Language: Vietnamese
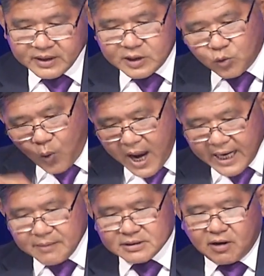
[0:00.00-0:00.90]
Thì qua
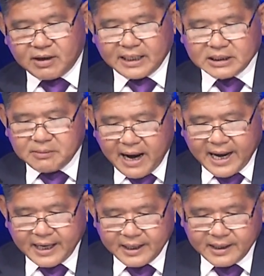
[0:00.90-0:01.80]
ngày hôm sau là ngày thứ
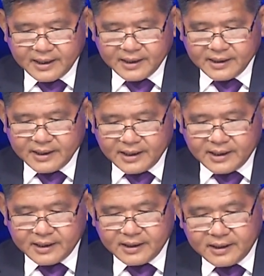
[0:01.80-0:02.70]
ba. Đó.